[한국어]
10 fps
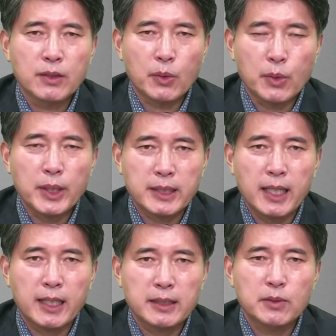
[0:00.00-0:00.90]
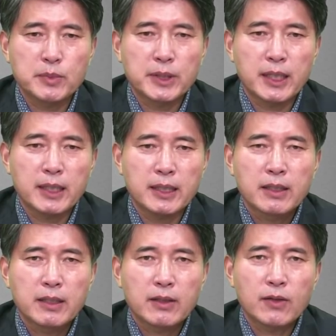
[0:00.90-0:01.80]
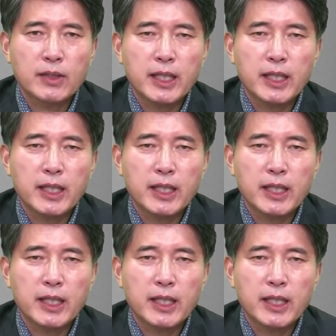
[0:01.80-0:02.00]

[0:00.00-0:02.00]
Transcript: 거론했다 하는 겁니다. 거기에